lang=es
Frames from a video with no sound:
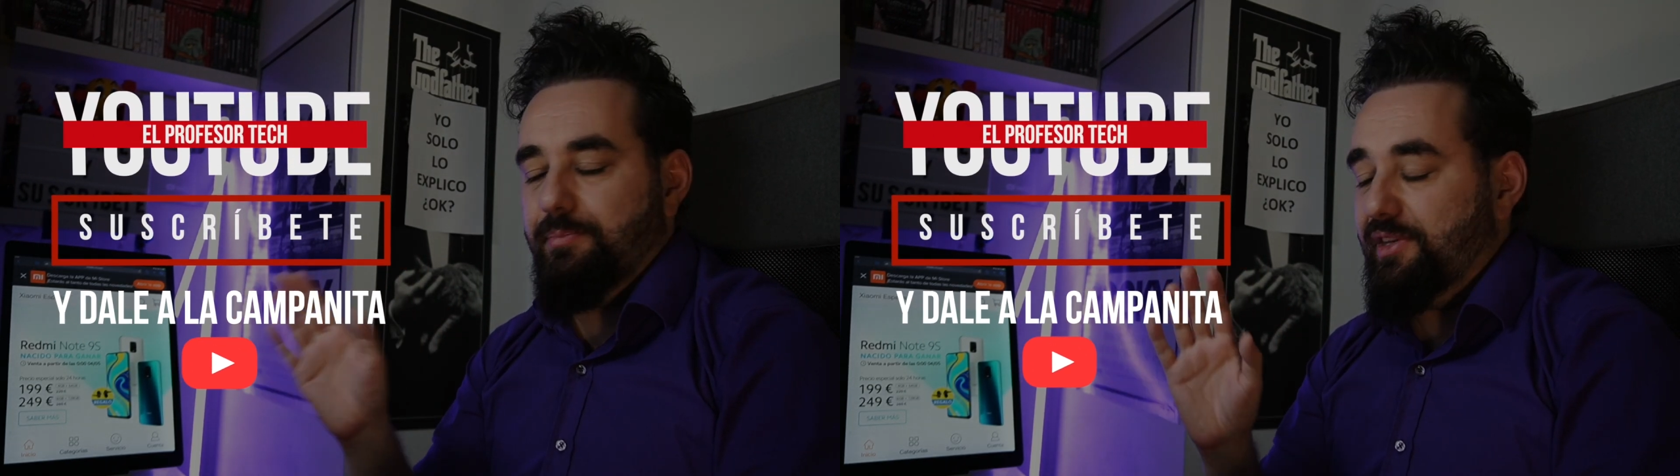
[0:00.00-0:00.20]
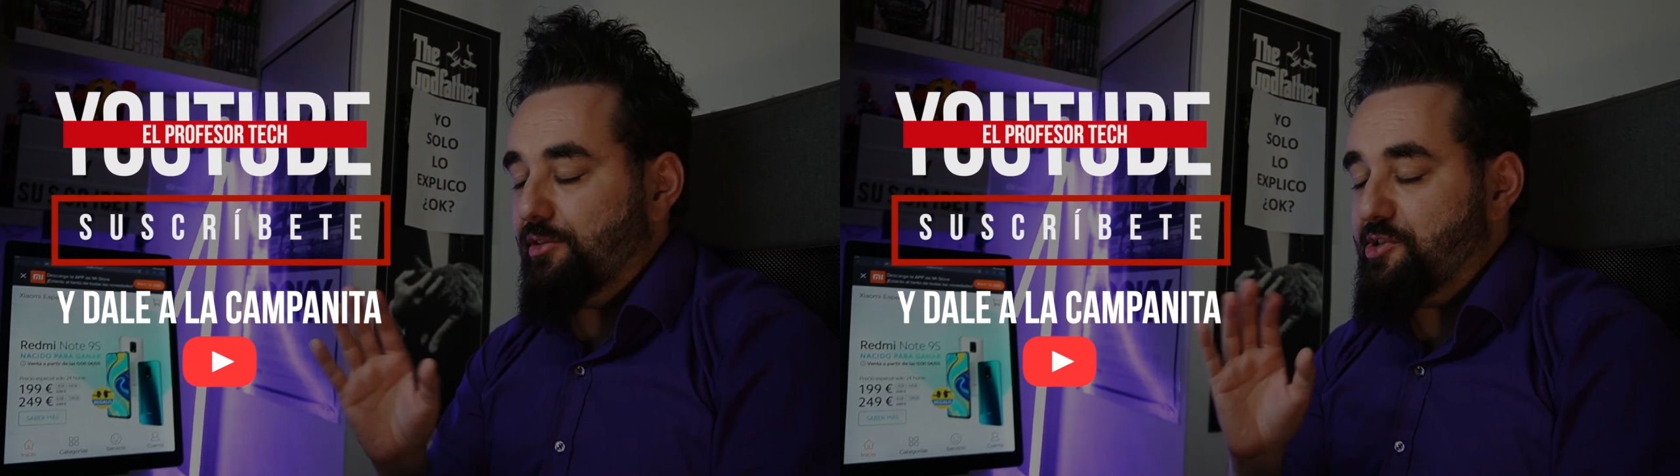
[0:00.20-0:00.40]

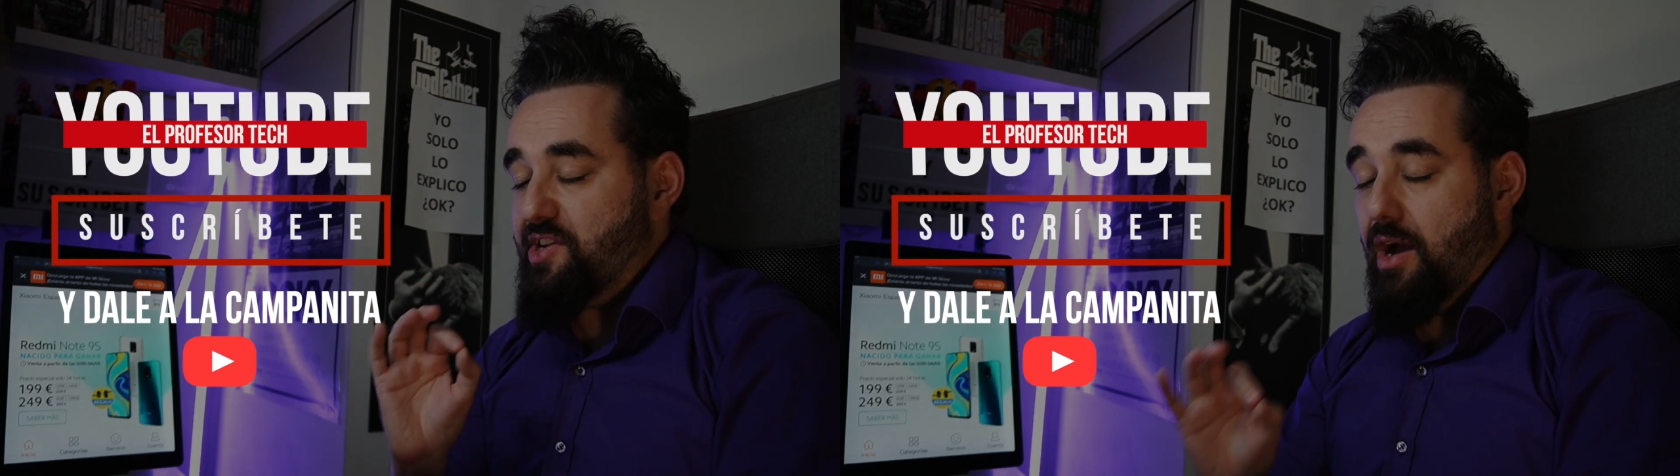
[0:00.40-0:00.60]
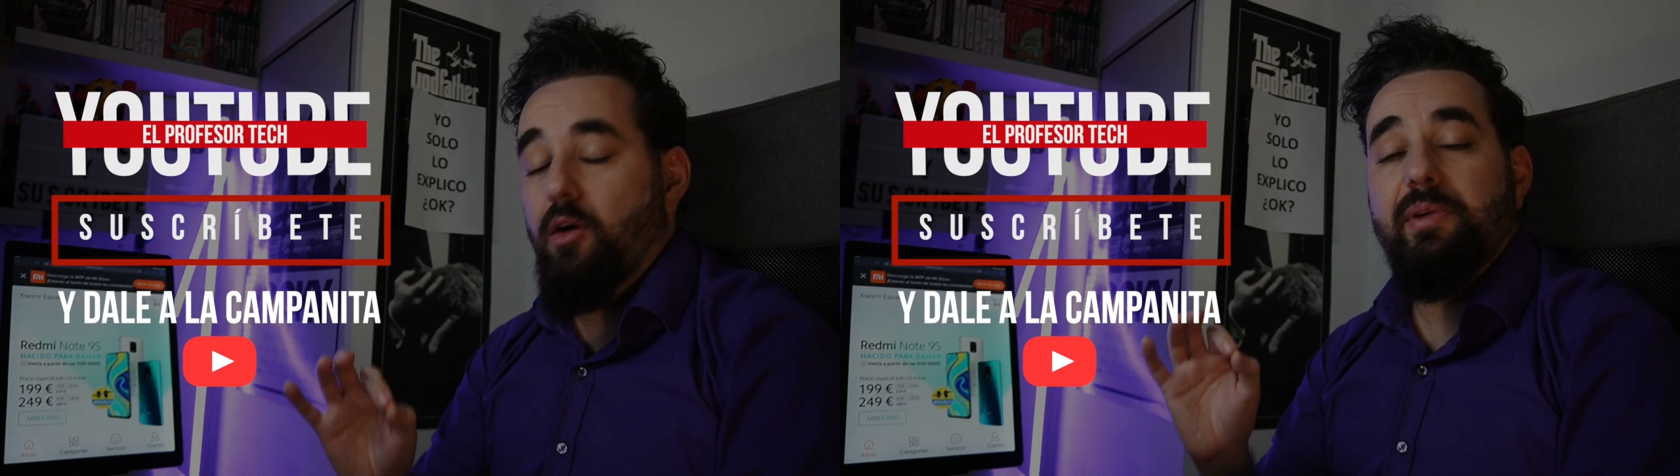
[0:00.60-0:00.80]
Repito,
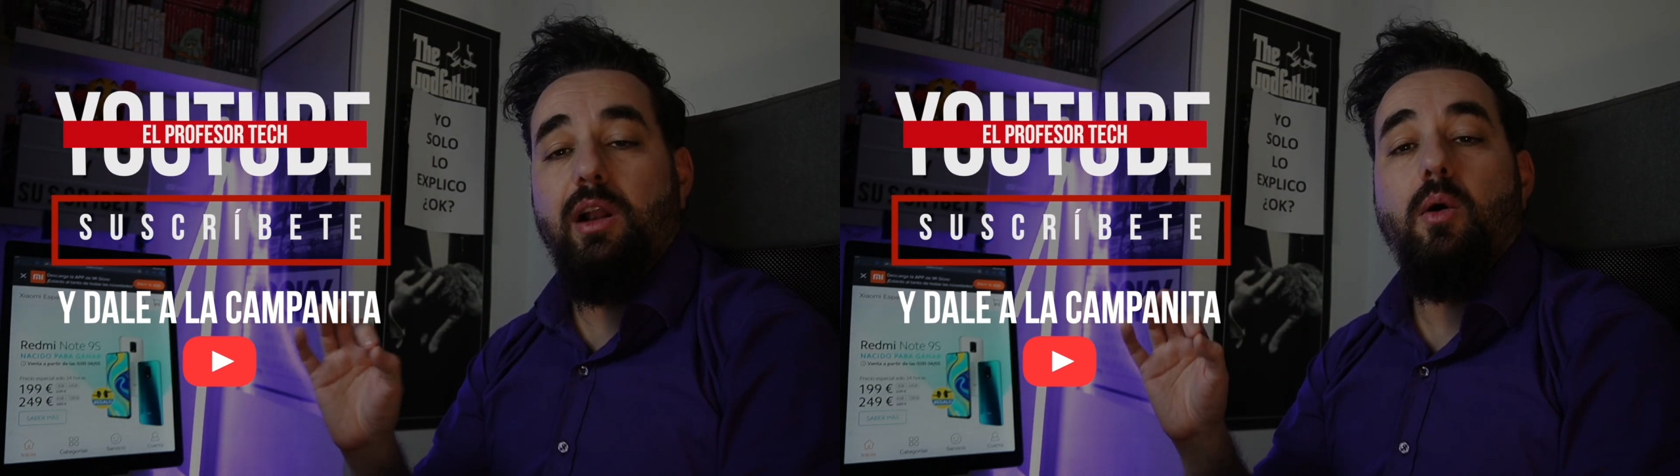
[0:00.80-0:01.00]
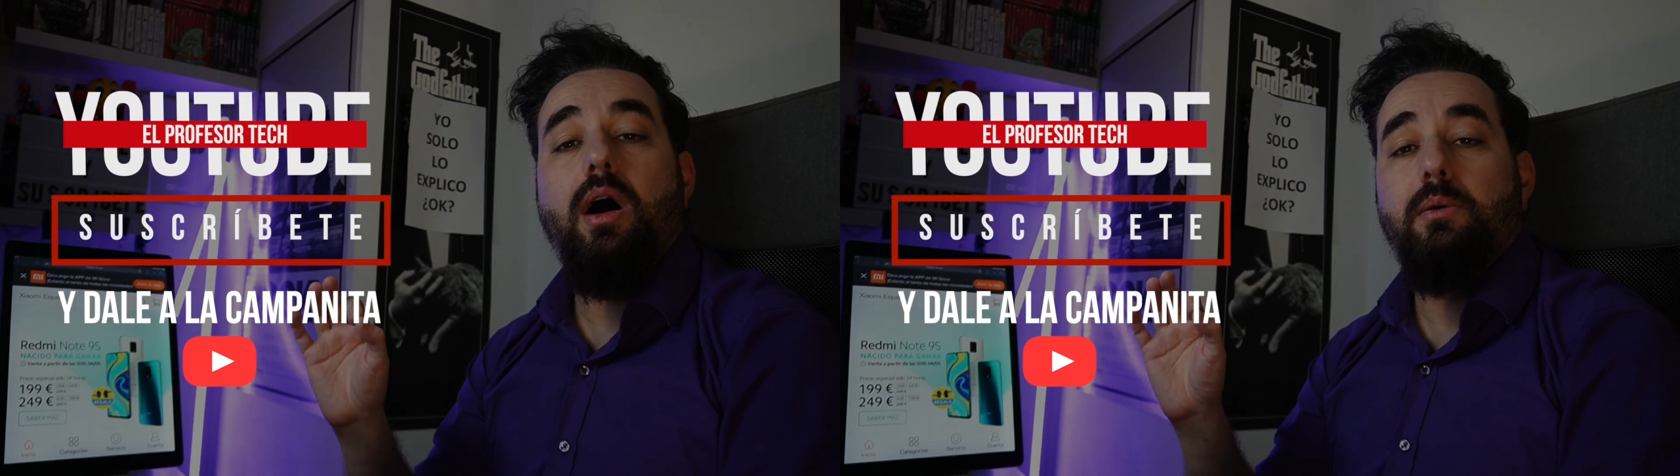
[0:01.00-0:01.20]

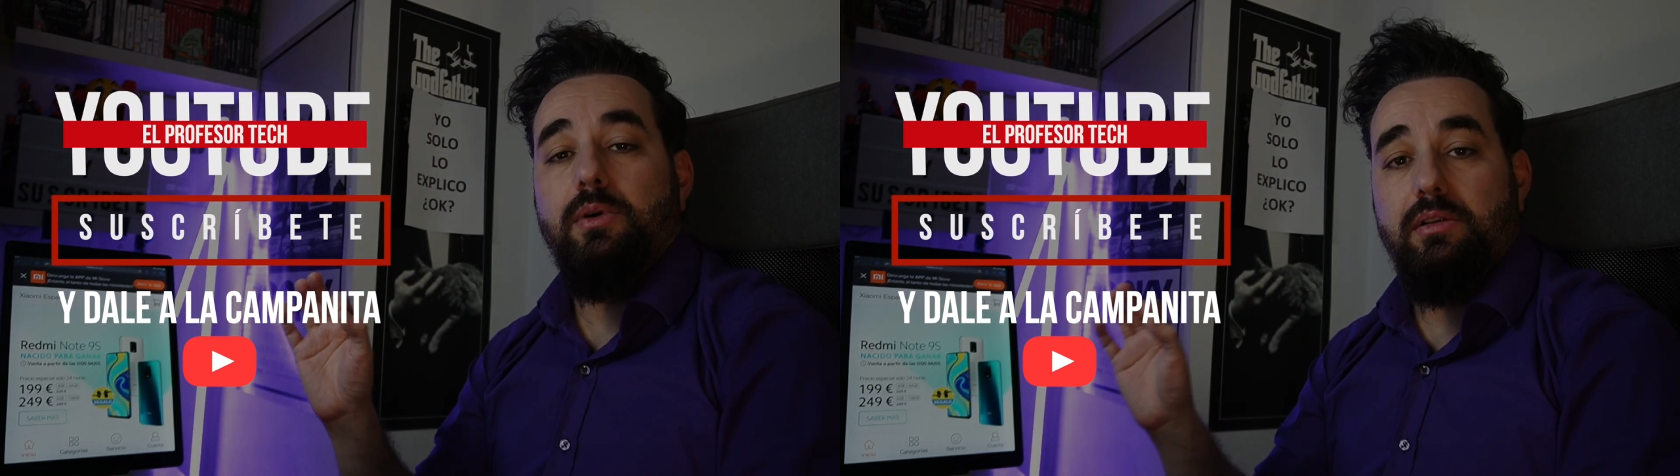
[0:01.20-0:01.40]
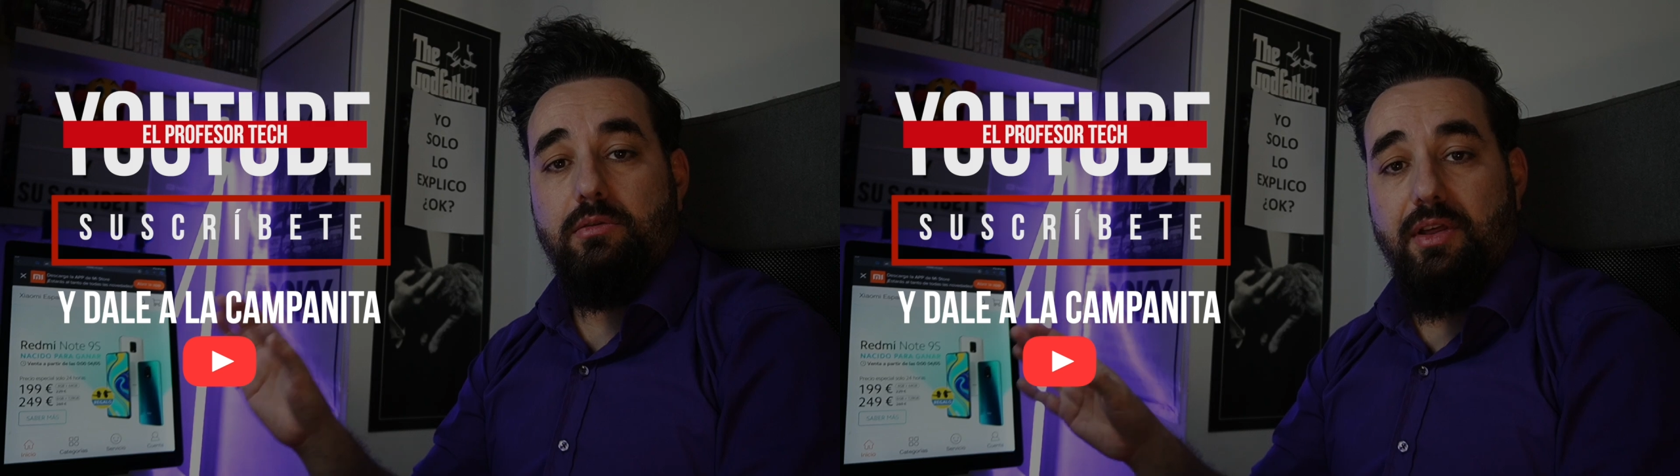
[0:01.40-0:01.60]
Xiaomi lo ha
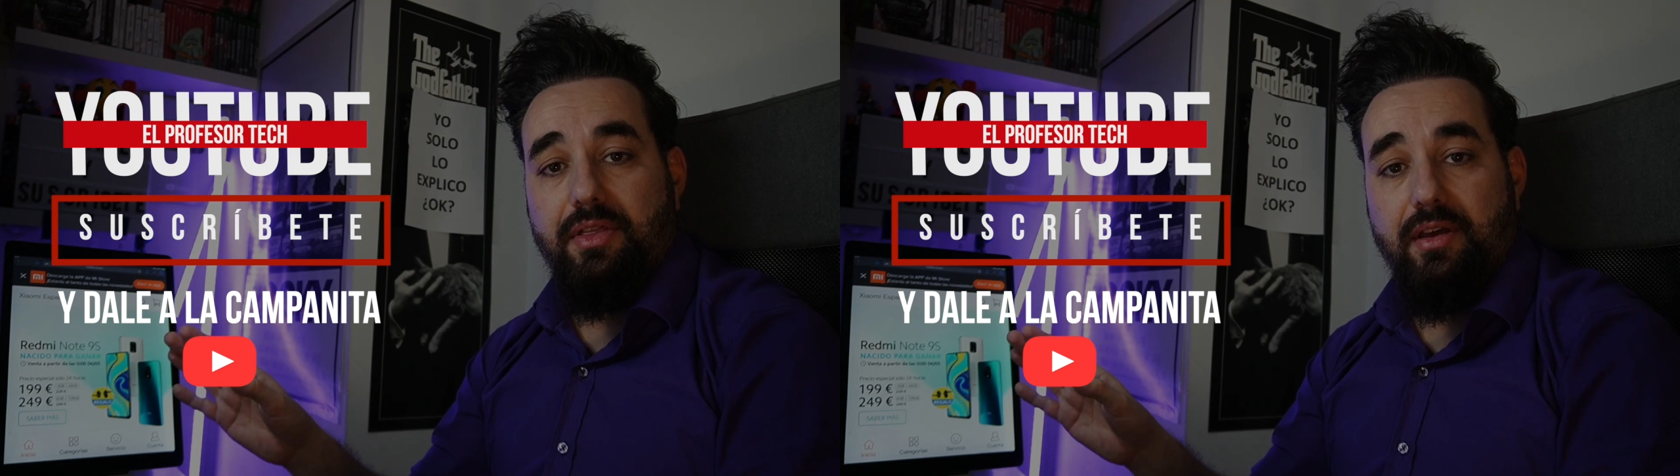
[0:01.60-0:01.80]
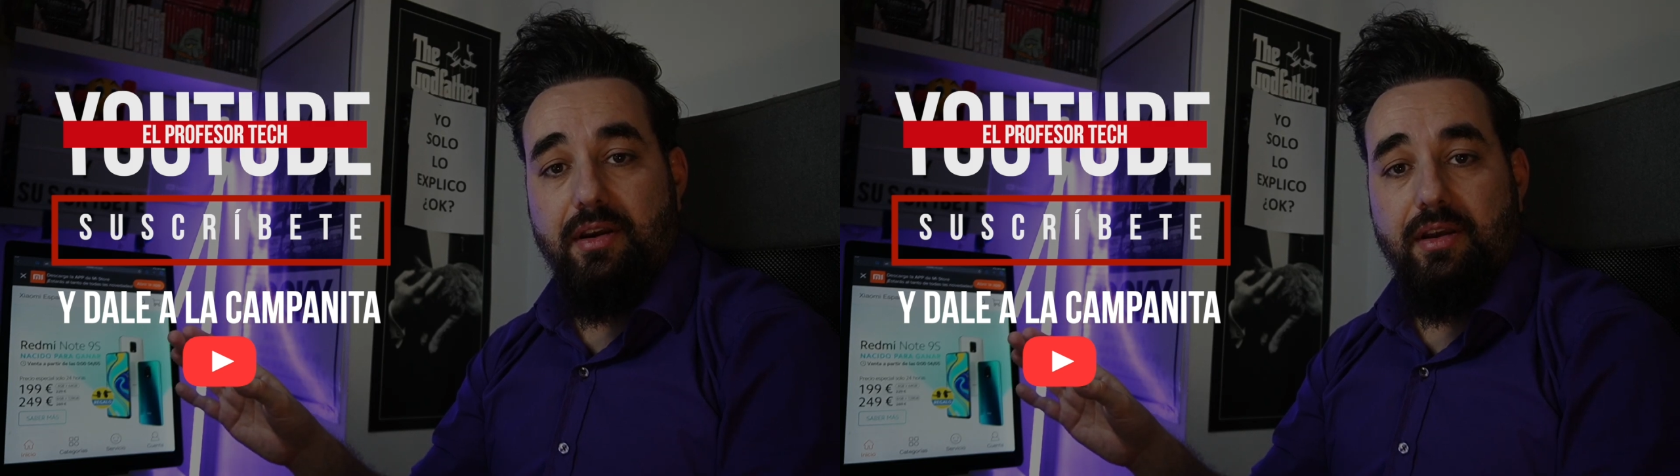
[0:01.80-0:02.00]
vuelto a
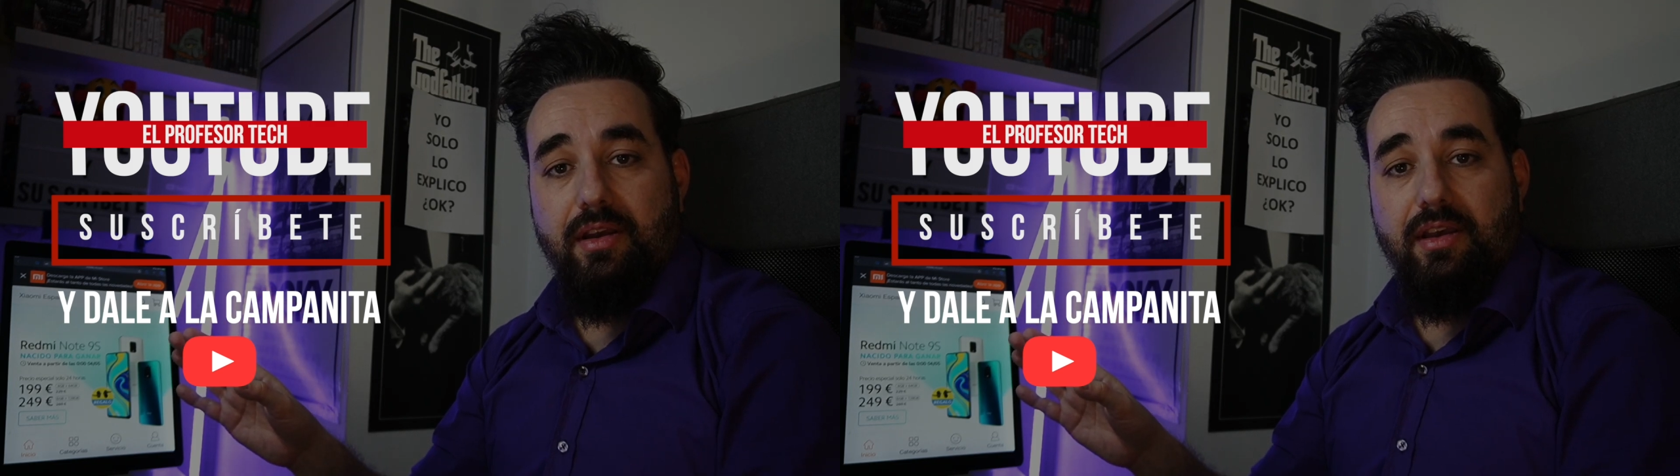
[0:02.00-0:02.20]
hacer.